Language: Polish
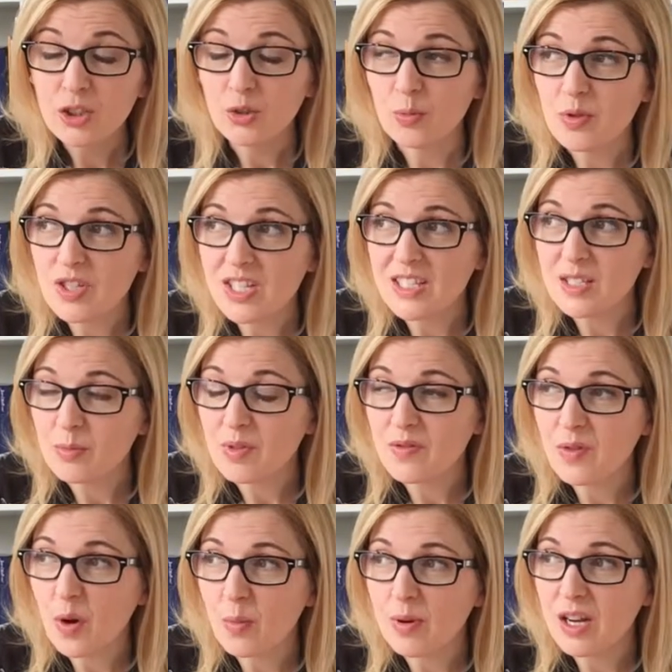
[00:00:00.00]
to można sobie
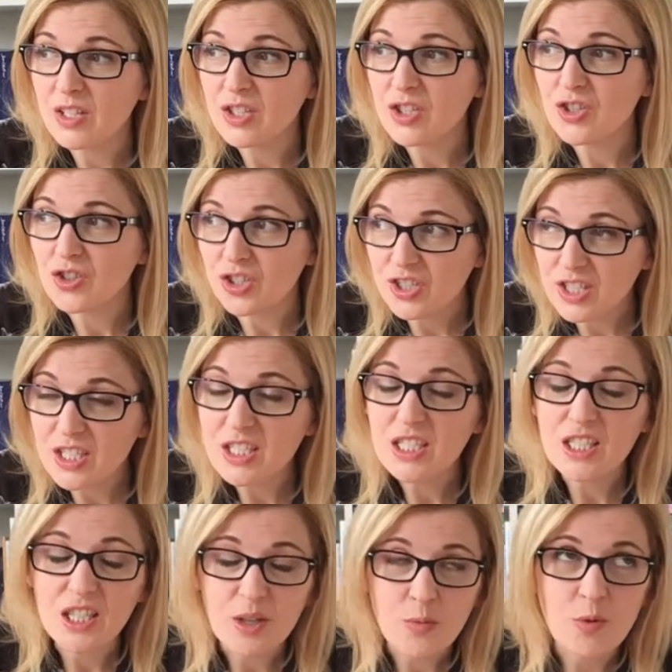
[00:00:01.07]
wyobrazić, że
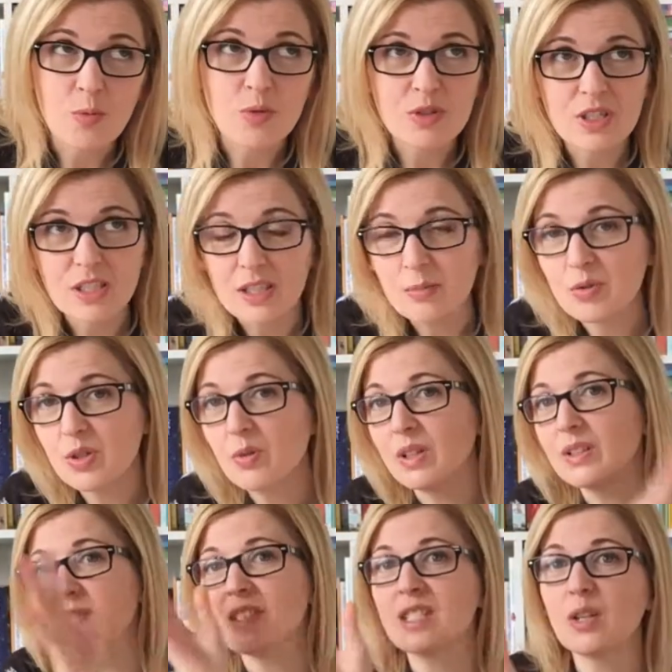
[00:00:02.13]
dzięki niemu można na
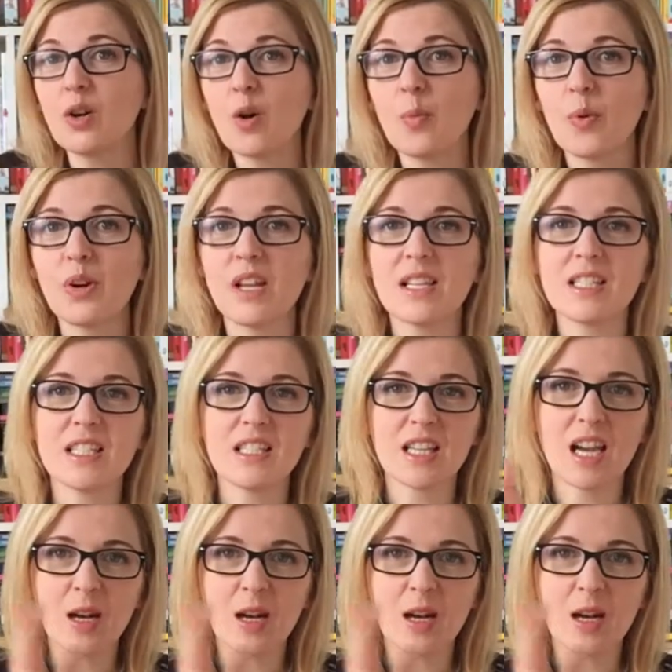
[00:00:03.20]
przykład wysoko polecieć,